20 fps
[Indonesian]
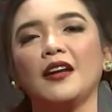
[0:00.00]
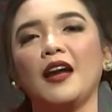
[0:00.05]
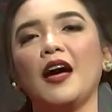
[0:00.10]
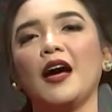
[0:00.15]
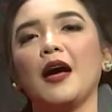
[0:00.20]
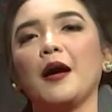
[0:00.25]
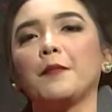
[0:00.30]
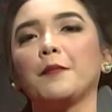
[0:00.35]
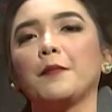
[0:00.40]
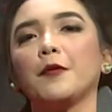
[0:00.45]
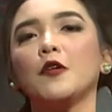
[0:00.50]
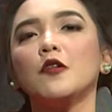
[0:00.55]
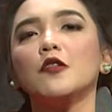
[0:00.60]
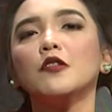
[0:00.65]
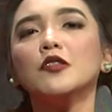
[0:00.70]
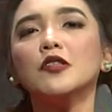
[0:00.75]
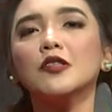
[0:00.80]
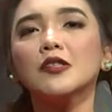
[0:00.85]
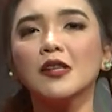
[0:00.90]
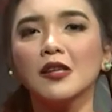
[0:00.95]
Nah,
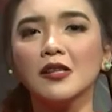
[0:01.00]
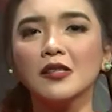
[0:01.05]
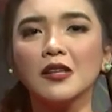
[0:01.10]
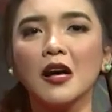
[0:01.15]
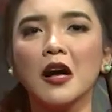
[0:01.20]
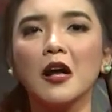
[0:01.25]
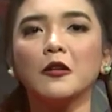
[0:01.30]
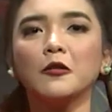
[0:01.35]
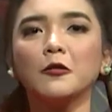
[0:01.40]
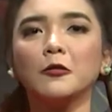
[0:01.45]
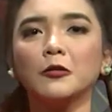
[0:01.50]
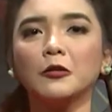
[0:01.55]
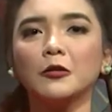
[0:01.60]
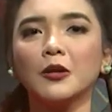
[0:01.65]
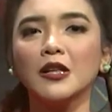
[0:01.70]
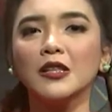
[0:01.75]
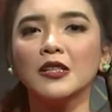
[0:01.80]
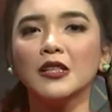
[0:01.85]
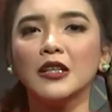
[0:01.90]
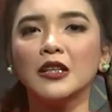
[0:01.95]
proses
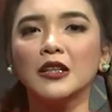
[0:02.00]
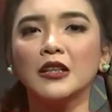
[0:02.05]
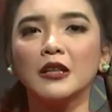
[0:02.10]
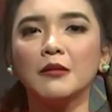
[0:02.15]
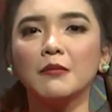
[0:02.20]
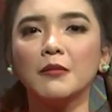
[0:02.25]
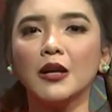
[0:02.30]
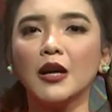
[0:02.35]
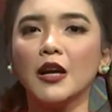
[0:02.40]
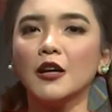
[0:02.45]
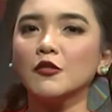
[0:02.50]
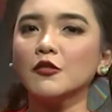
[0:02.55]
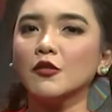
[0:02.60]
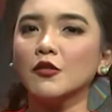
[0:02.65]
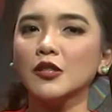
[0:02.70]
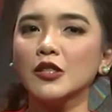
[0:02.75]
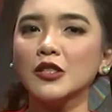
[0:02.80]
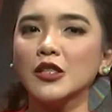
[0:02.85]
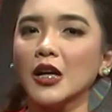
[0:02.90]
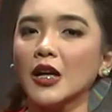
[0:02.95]
alkulturasi ini
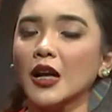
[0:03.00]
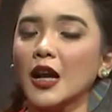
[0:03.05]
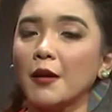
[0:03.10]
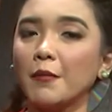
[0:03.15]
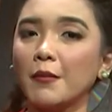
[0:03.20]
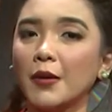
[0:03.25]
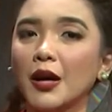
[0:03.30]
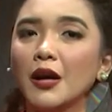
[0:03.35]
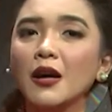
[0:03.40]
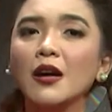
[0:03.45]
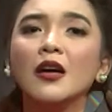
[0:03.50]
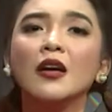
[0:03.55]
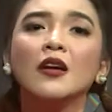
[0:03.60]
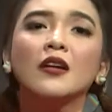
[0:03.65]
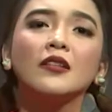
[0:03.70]
berlangsung sejak lama